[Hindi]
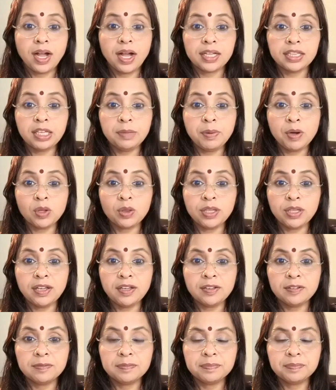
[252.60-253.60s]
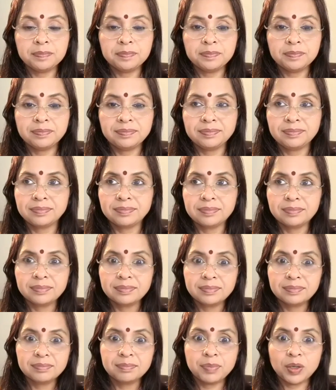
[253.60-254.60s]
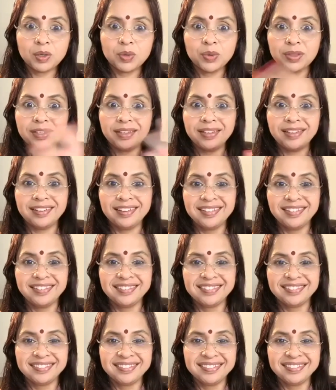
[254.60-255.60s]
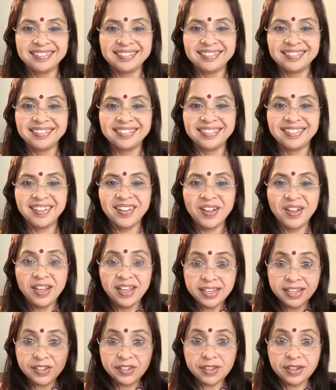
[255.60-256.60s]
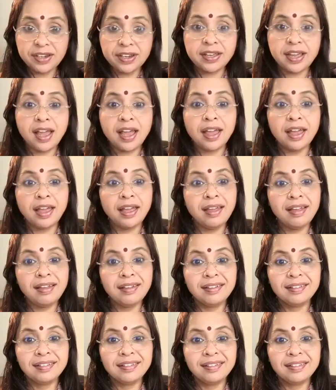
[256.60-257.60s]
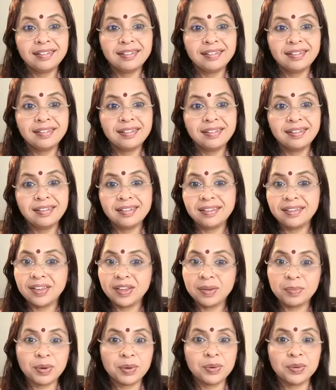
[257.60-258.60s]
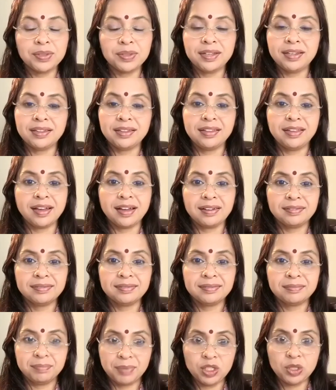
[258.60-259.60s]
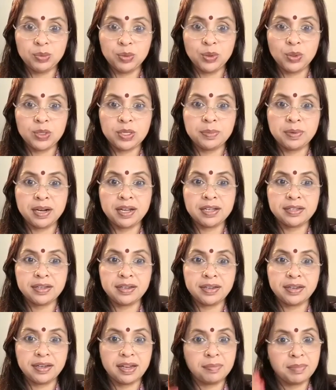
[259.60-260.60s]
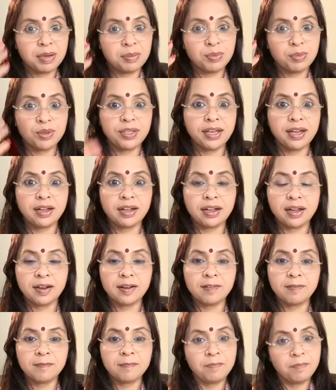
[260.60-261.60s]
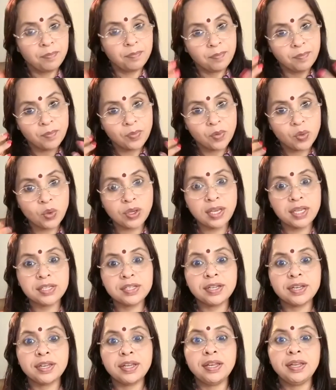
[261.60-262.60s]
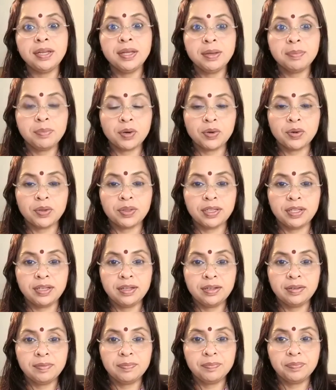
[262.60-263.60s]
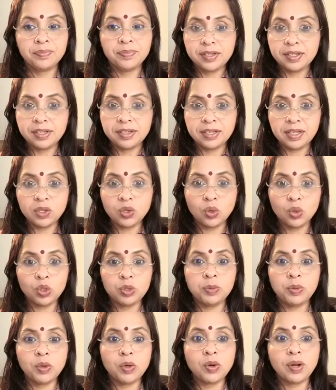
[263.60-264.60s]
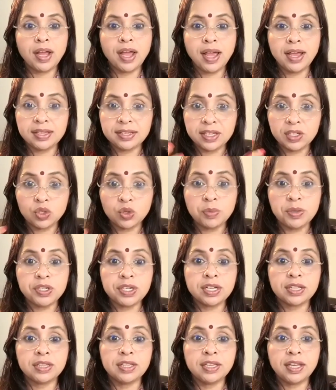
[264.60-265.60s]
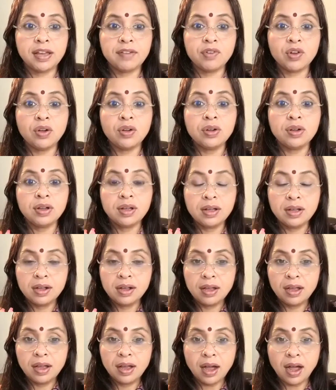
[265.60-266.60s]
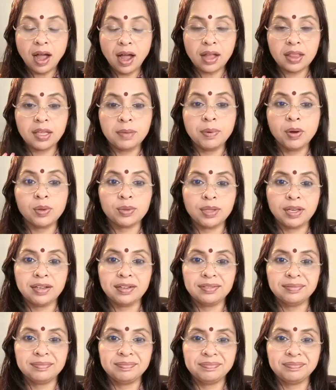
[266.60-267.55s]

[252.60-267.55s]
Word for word: आदि भौतिक प्रकृति ये शरीर क्या है ये प्रकृति ने दिया पंचभूतों से बना शरीर है मन बुद्धि अहंकार तो ये शरीर प्रकृति इससे जो कुछ भी हो रहा है इसकी जो भी शक्ति है वो आदि भौतिक